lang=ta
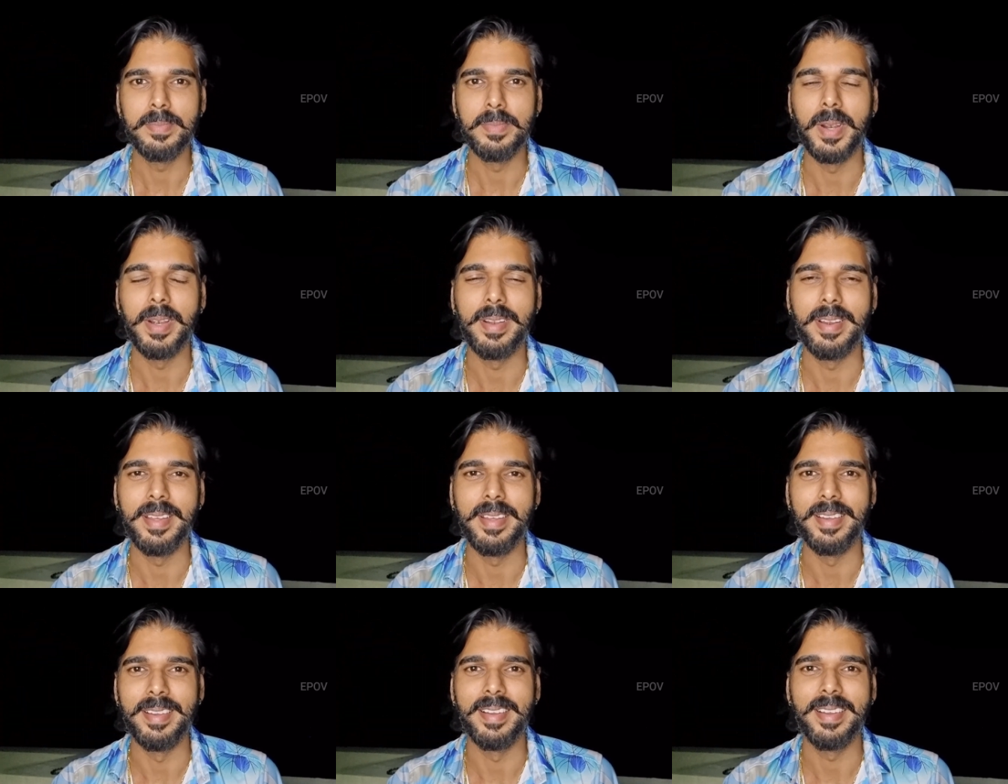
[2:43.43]

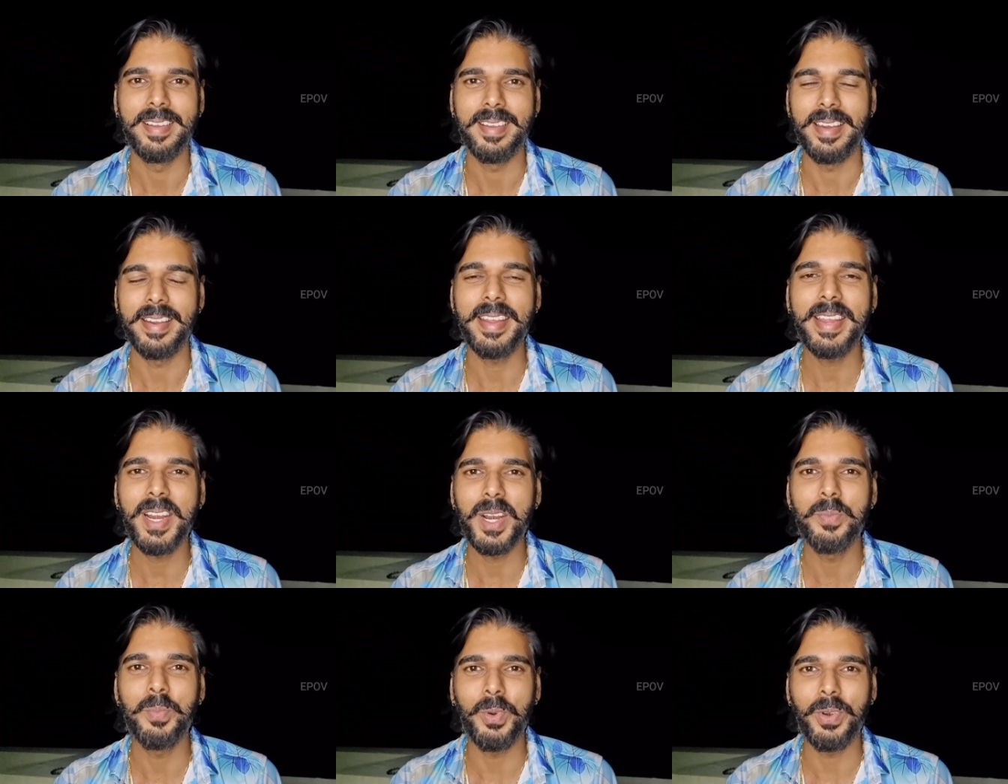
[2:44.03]
பட்
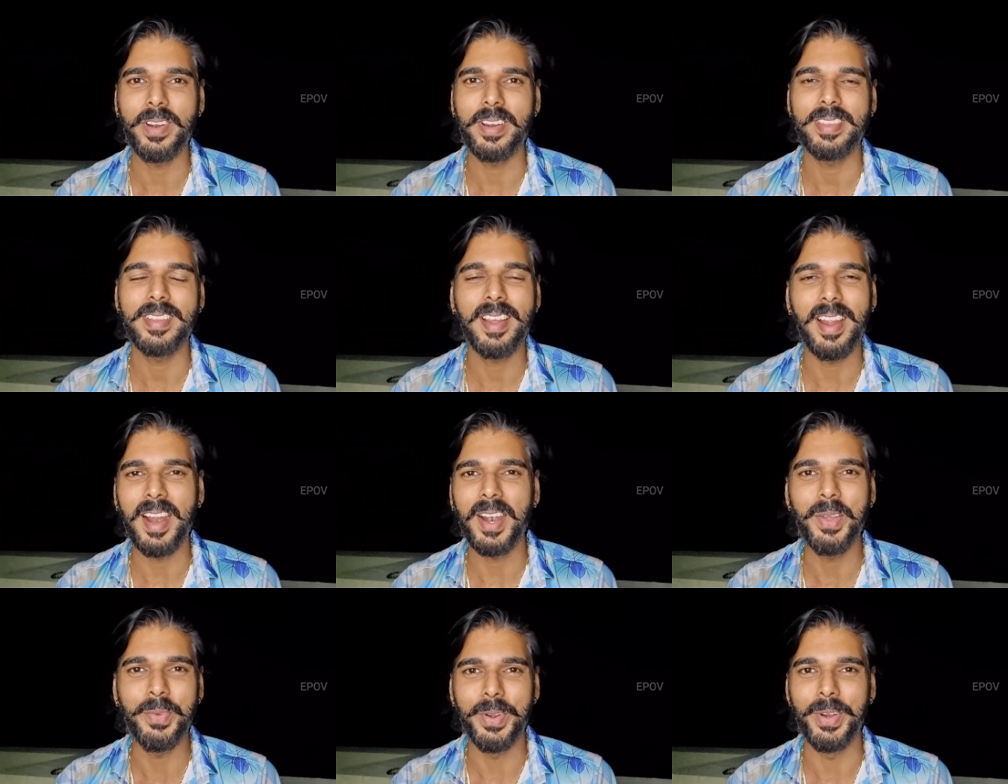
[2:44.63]
கறிக்கடை
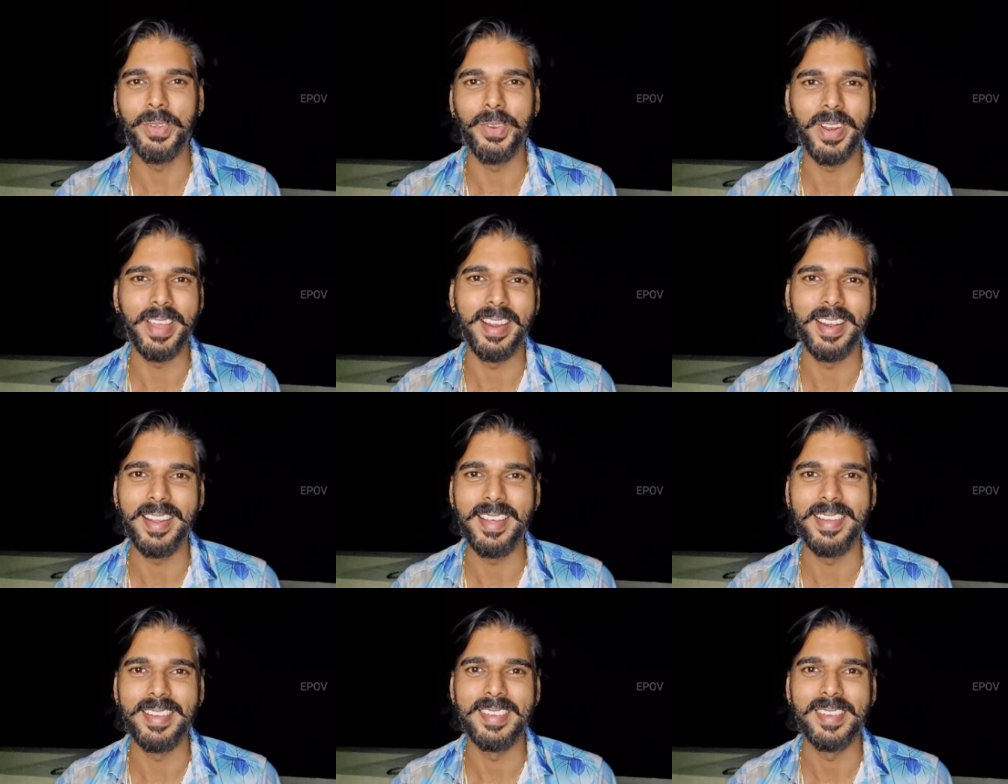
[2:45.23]
போடுறதுக்கு ஆடு வேணும்
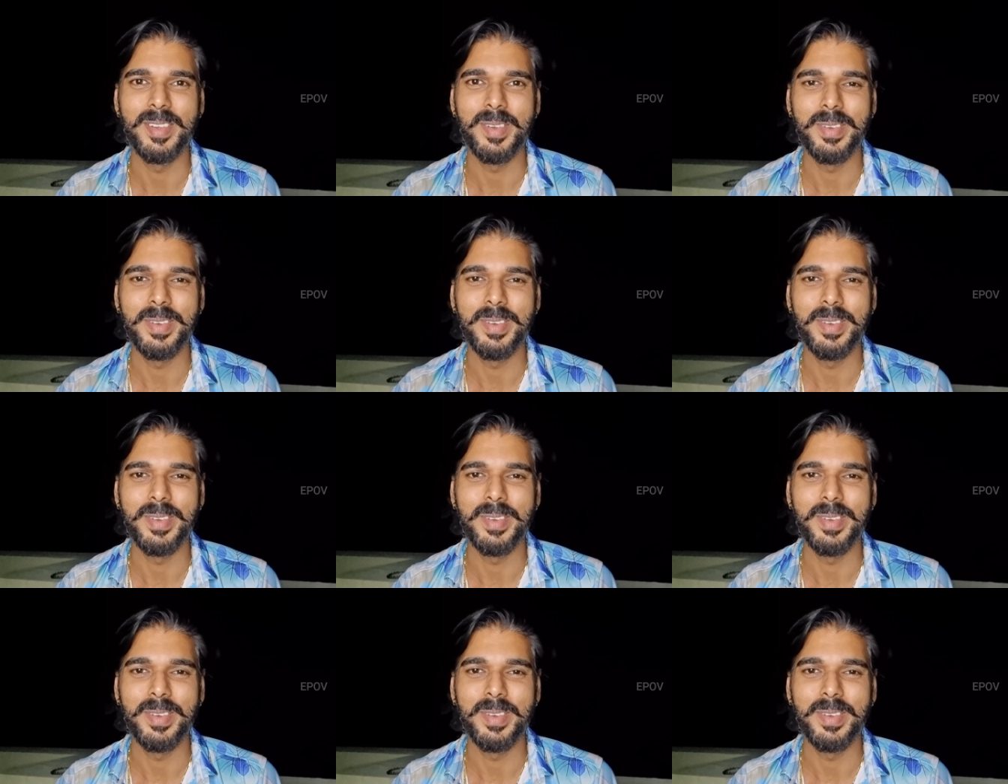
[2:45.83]
இல்லைங்களா